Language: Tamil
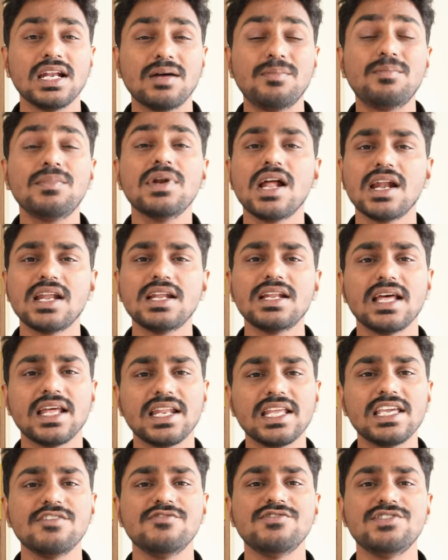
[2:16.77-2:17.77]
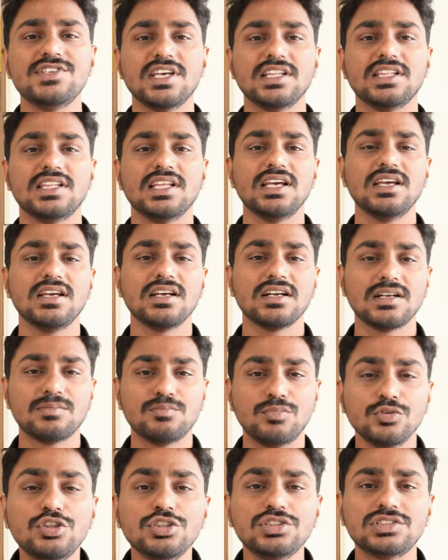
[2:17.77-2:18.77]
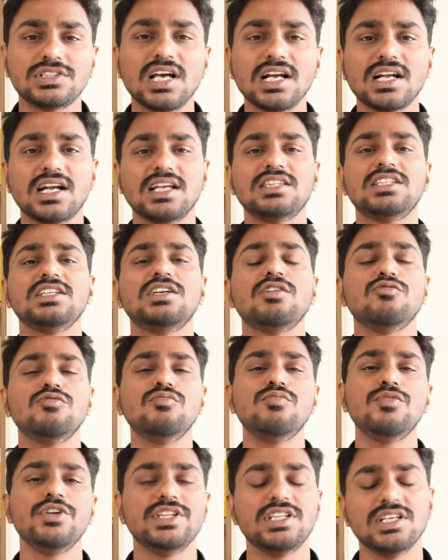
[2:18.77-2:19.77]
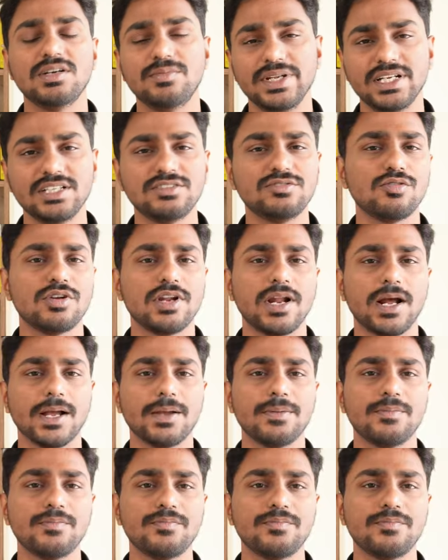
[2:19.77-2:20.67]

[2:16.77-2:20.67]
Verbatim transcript: நம்மளால் நிறைய விஷயத்த புதுசாக கற்றுக்கவும் முடியுது அப்படின்னு சொல்கிறாங்க